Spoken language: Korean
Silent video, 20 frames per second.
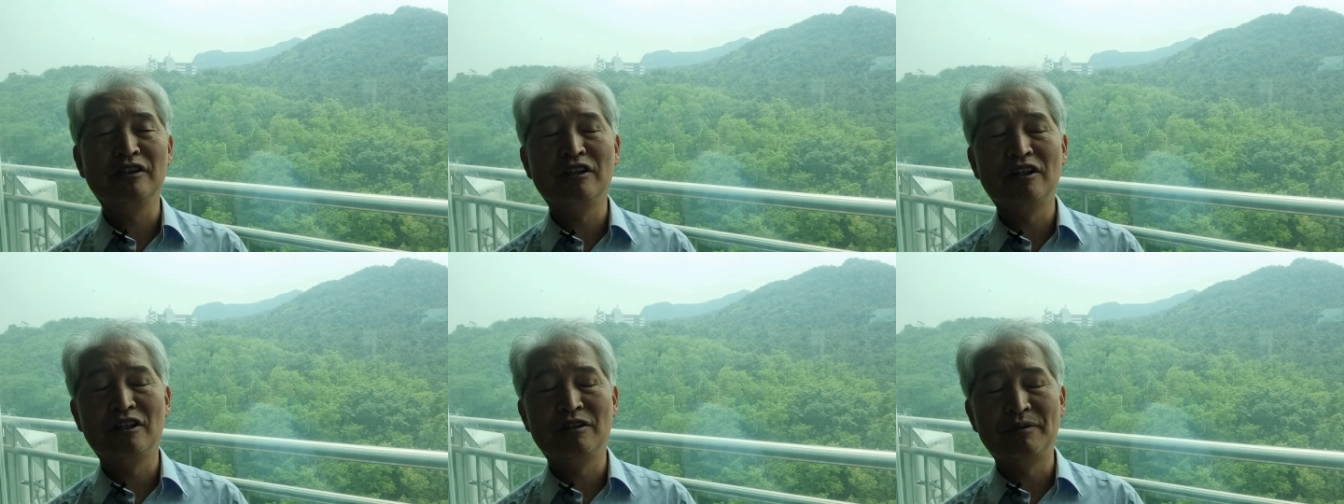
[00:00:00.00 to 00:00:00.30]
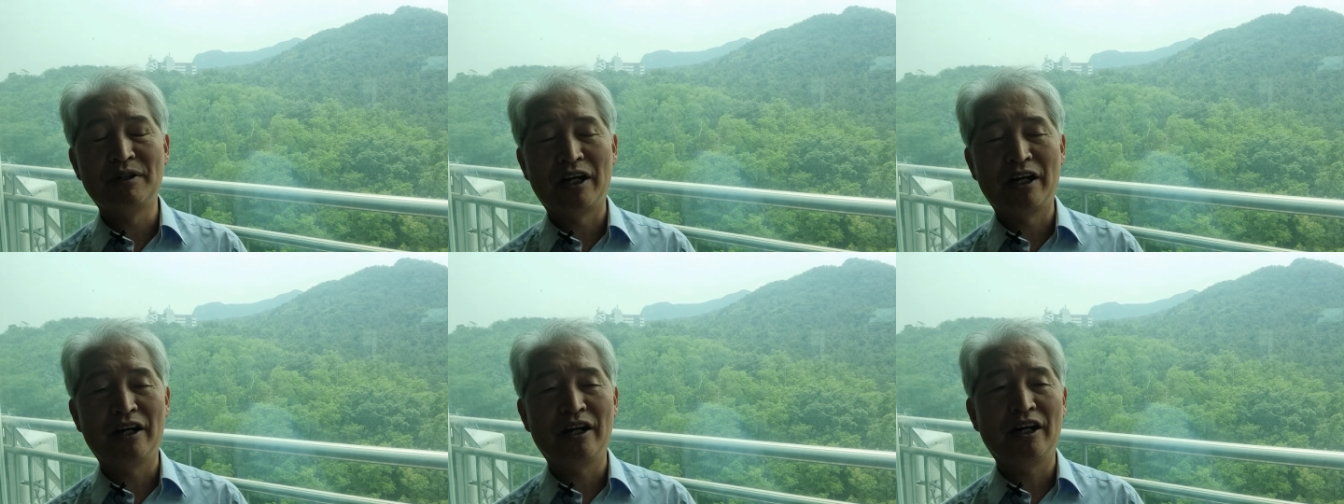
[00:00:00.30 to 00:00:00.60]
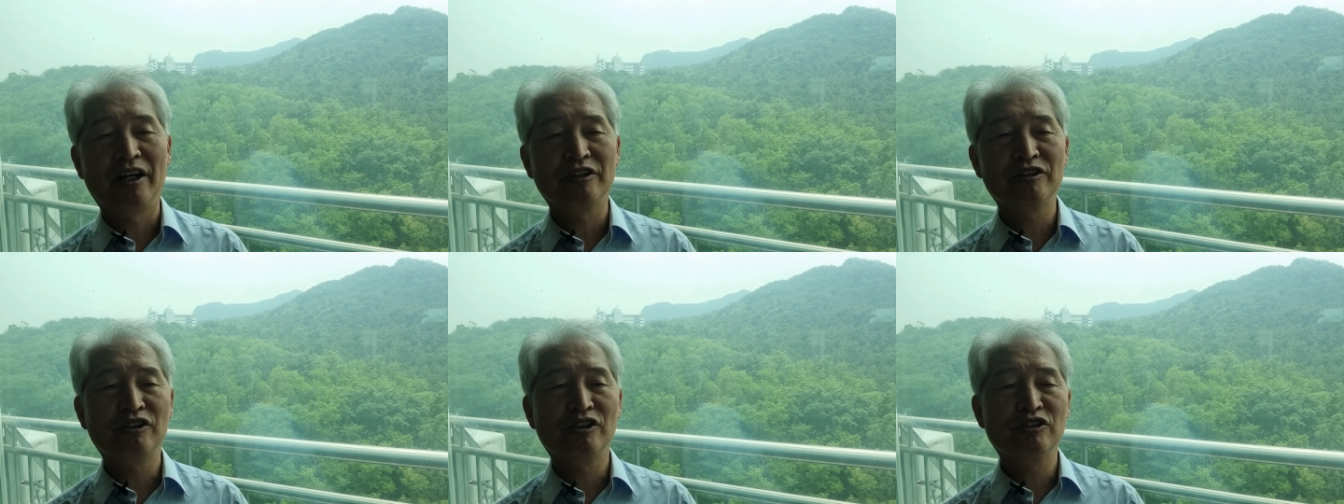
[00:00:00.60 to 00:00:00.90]

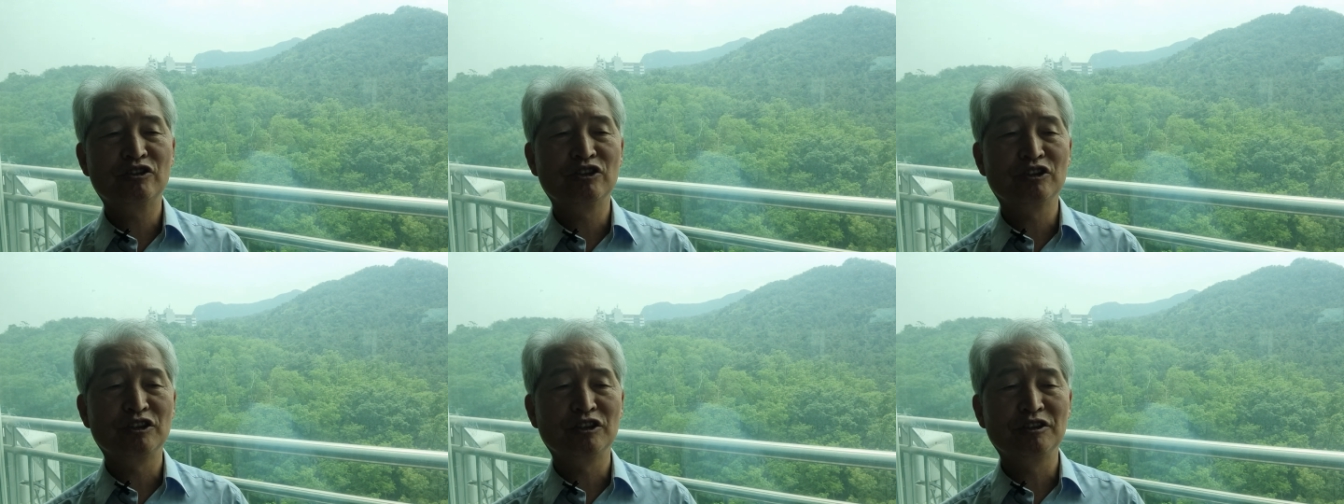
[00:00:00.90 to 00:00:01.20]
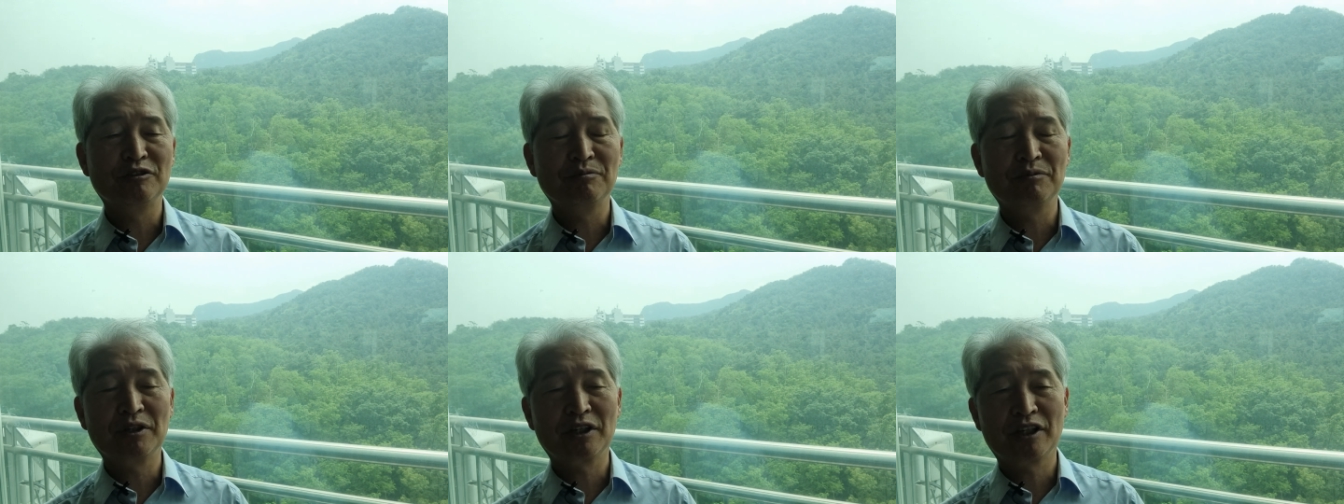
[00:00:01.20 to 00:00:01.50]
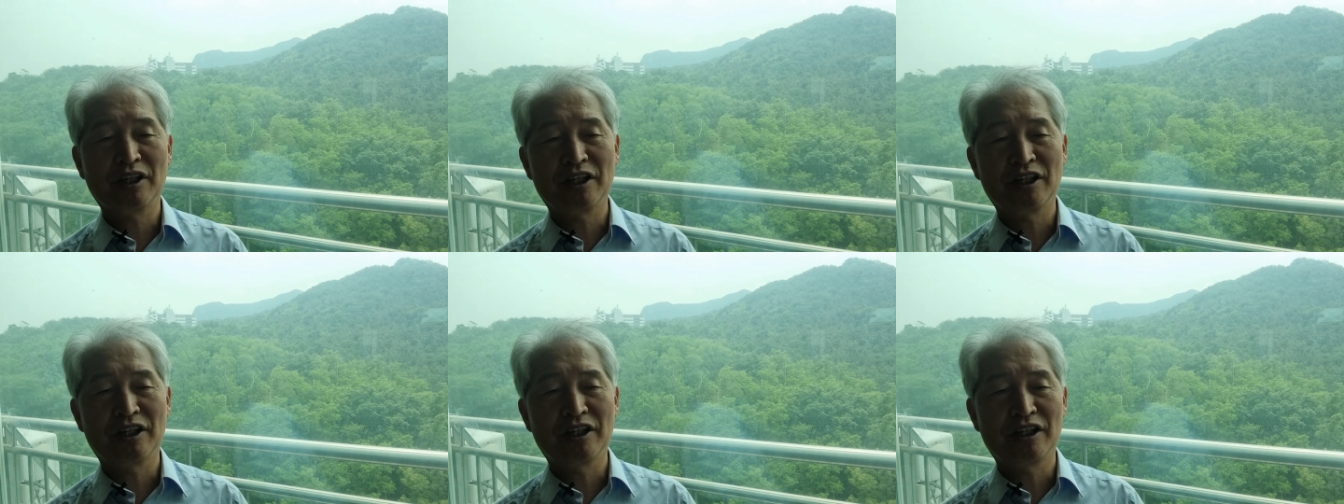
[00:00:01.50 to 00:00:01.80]
넘어줄
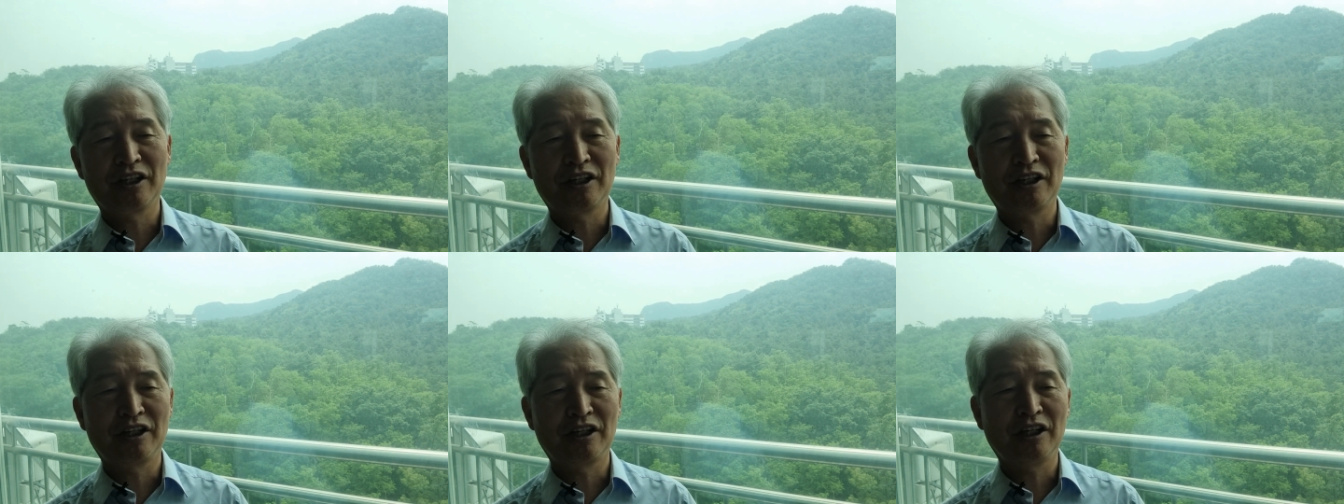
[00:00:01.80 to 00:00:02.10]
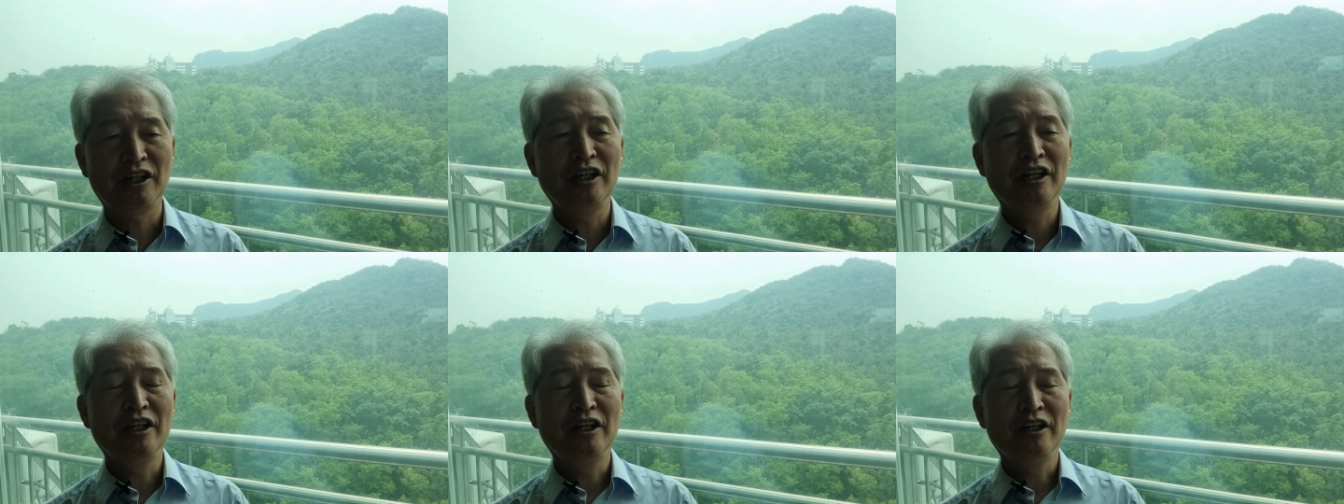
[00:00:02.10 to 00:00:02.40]
준비해